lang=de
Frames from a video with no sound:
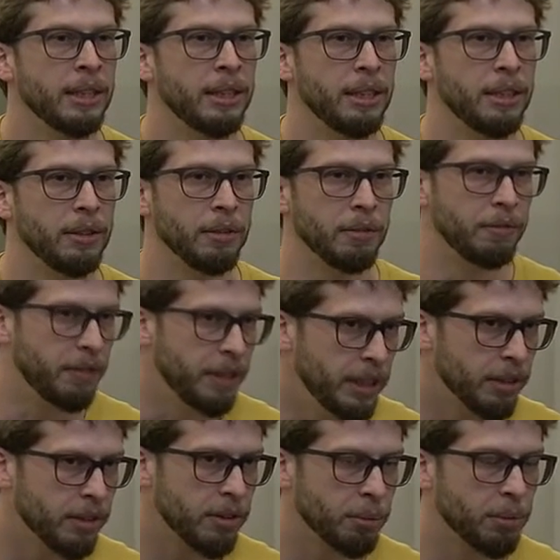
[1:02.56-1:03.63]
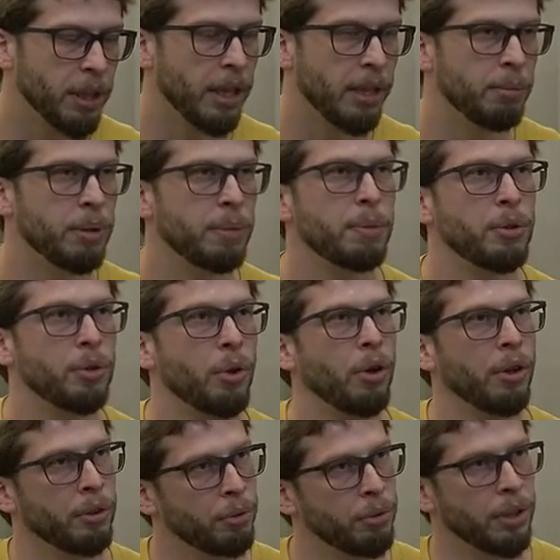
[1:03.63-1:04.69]
die wir zum Teil
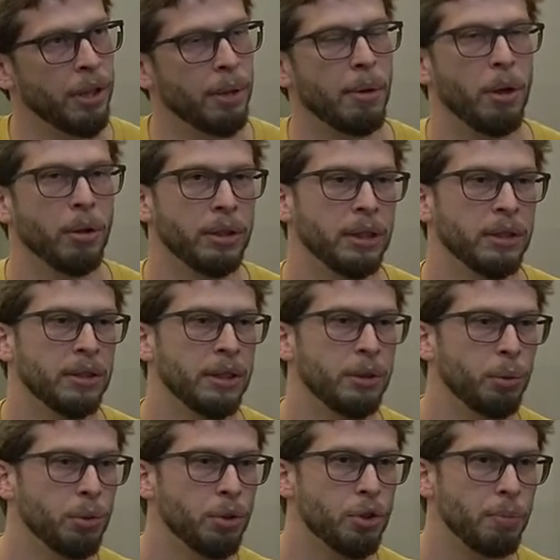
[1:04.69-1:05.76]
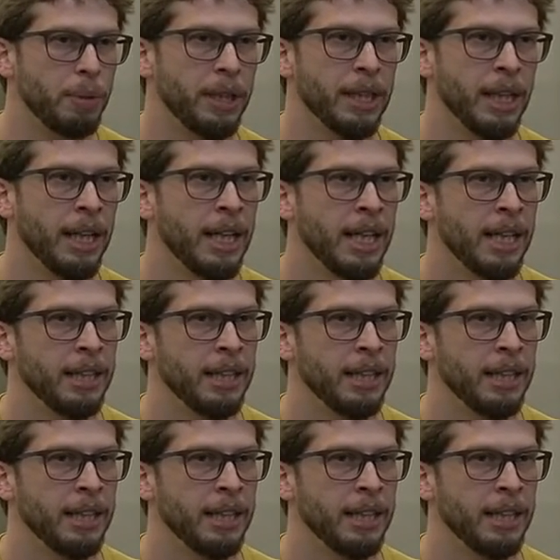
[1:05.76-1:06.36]
mitbetreuen und dann aber auch die Institute später.